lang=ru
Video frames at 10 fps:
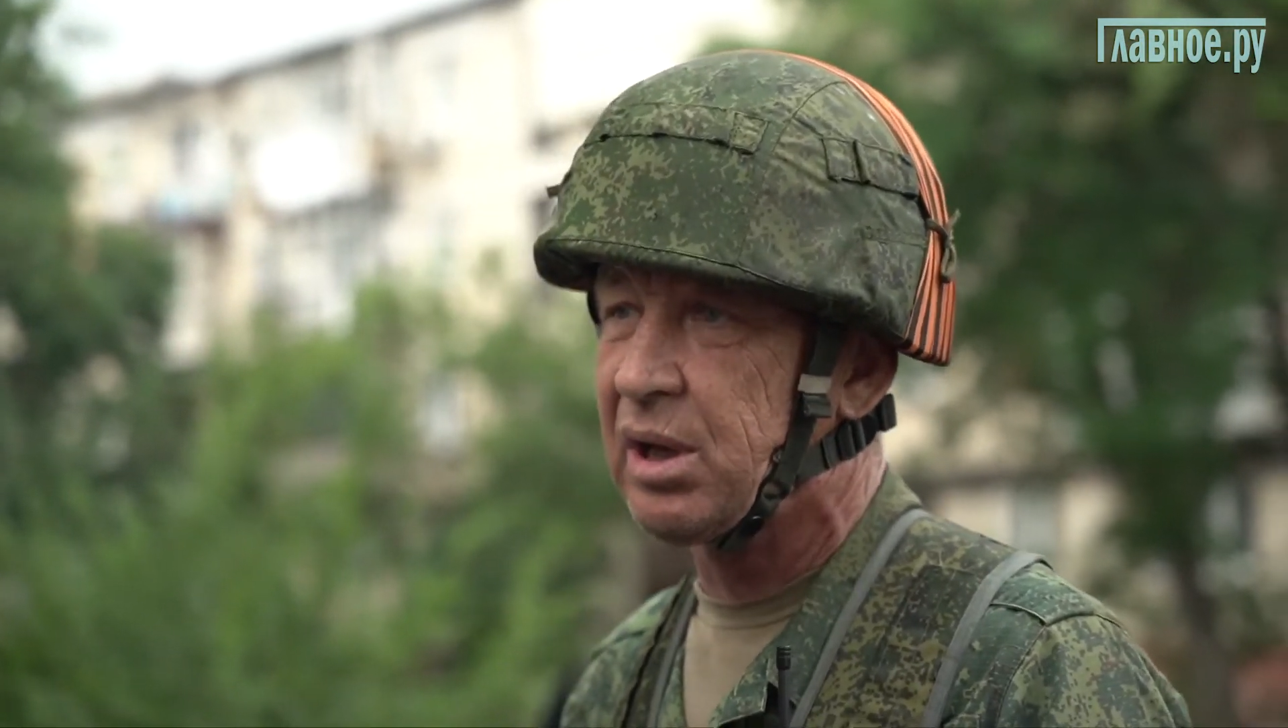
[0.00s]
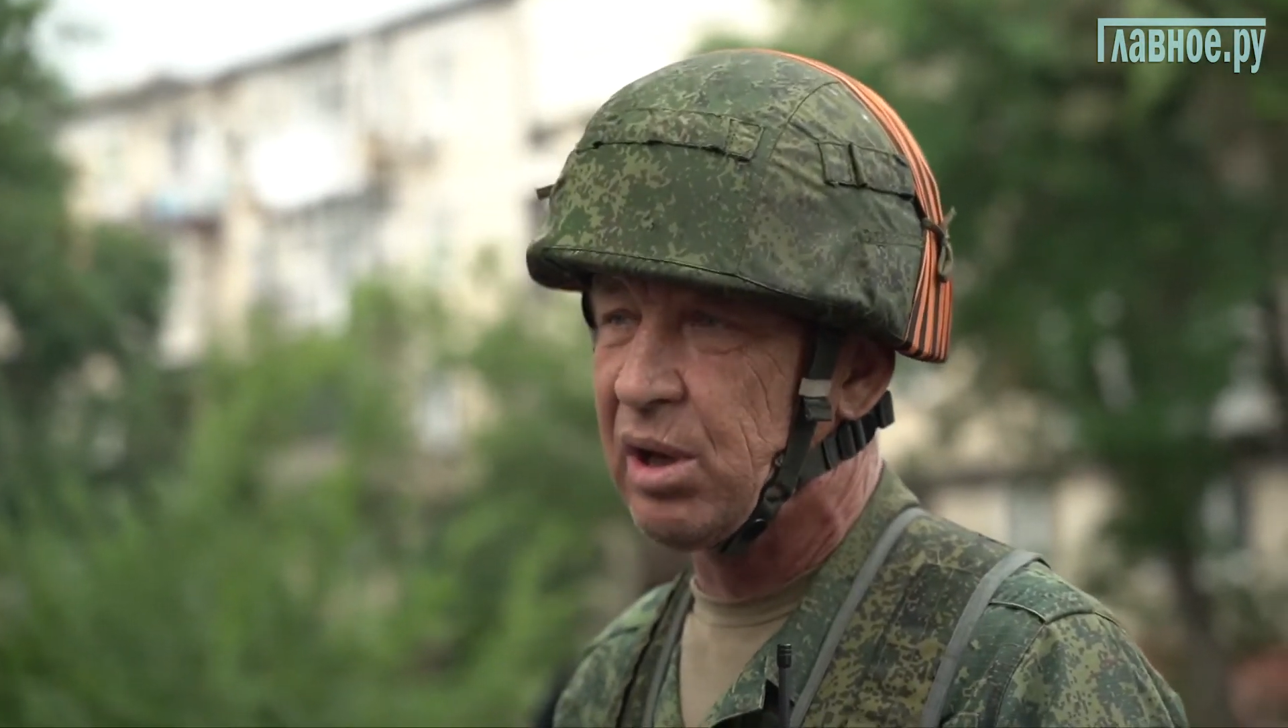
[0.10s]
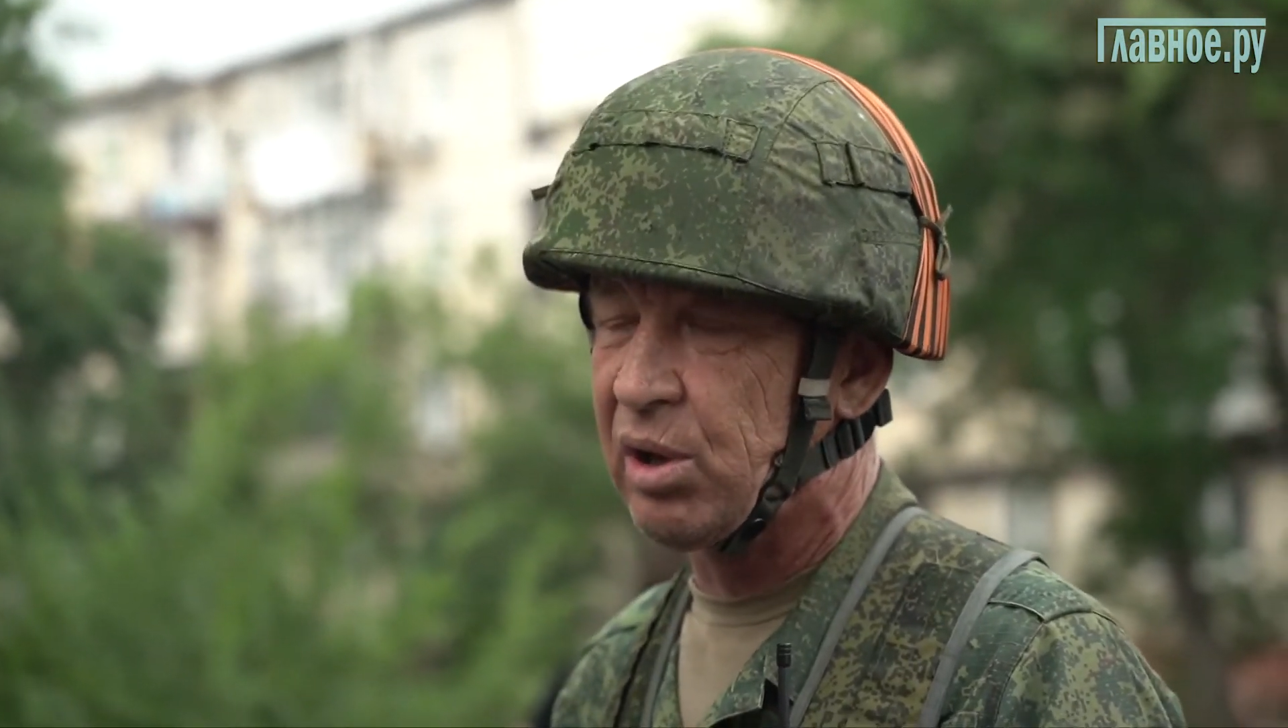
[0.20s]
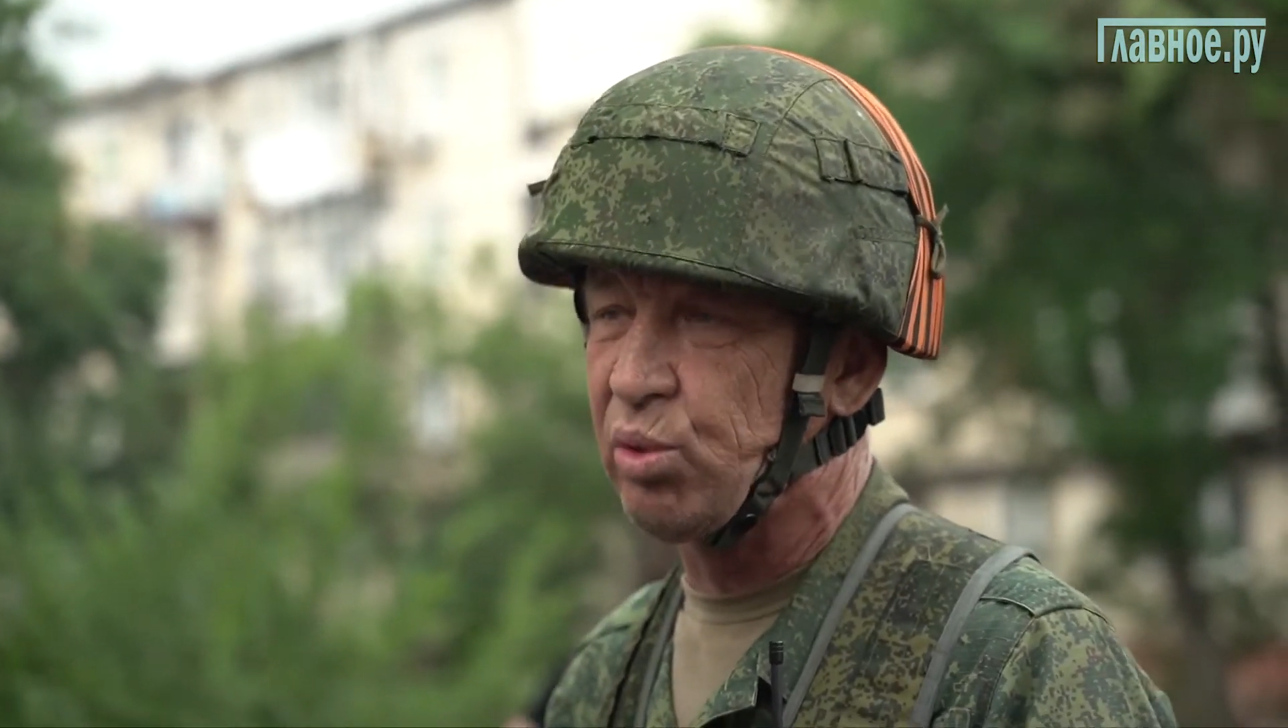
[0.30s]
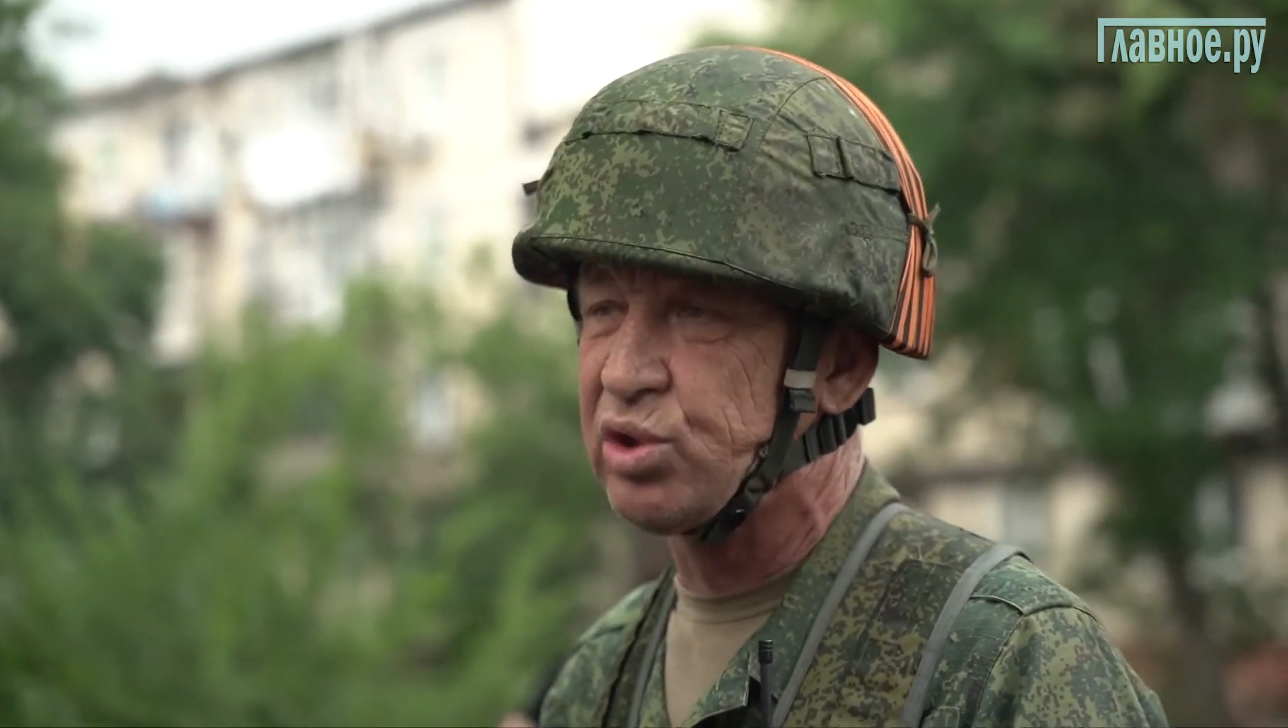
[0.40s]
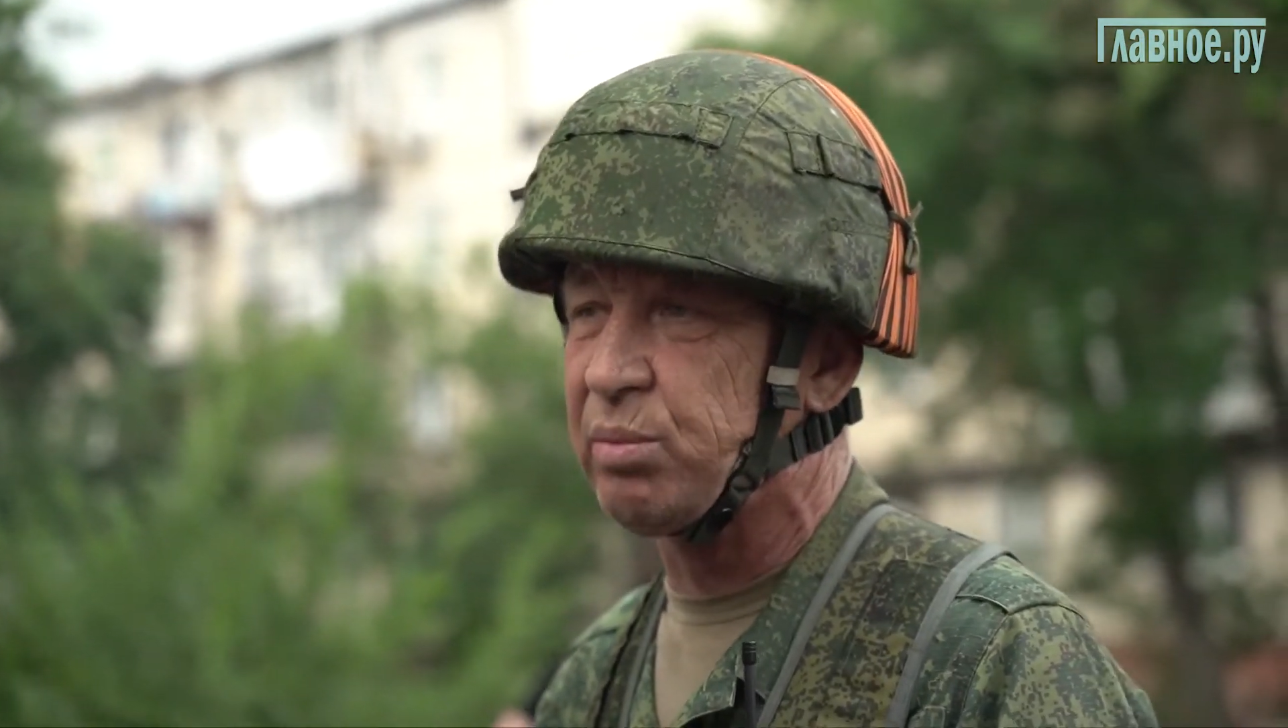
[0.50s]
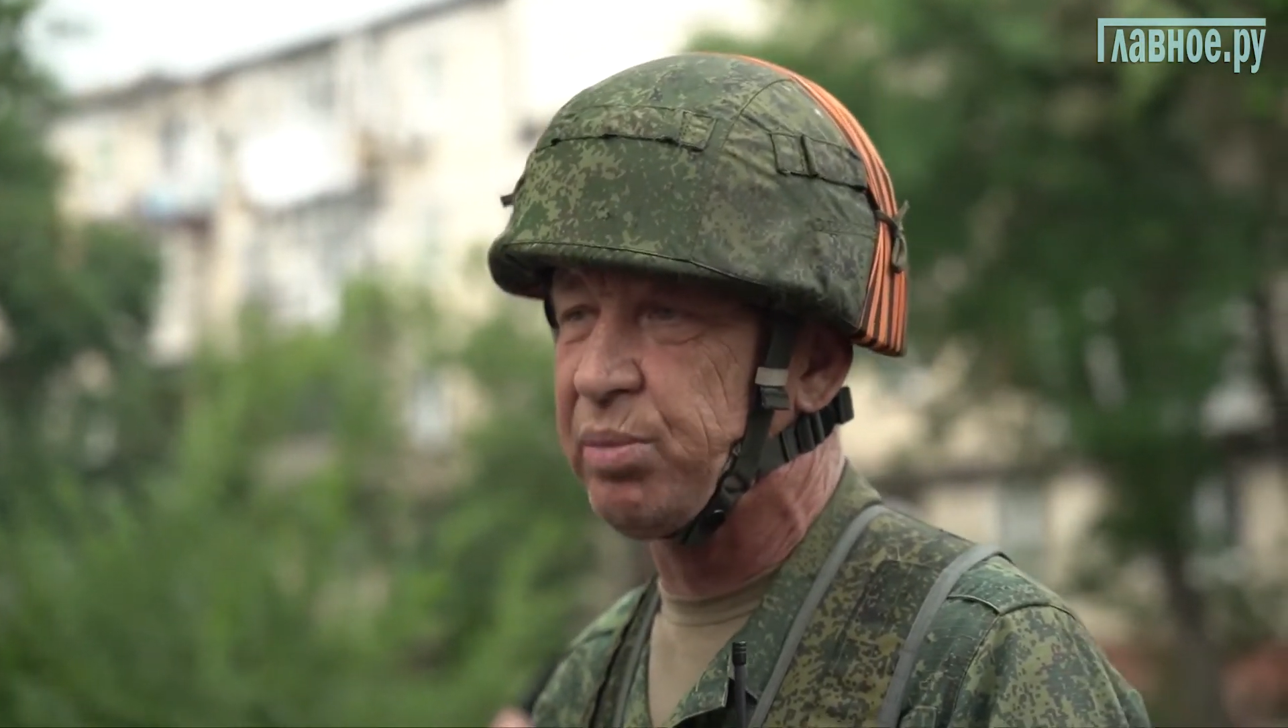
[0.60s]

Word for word: Грузим